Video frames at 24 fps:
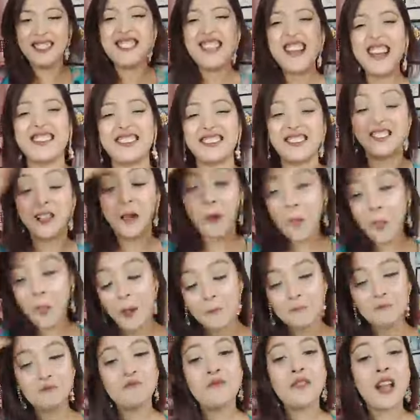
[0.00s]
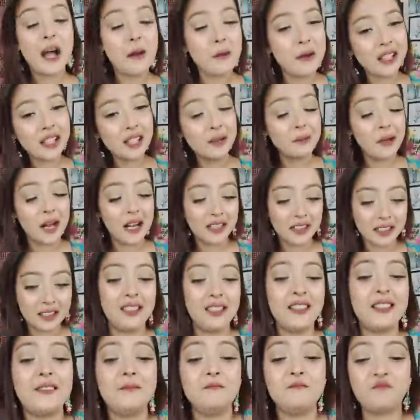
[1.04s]
ইয়া আমাকে
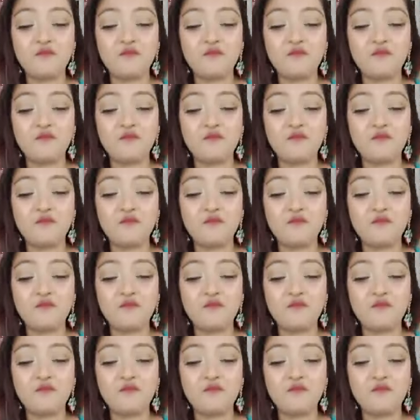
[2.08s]
বাংলাদেশের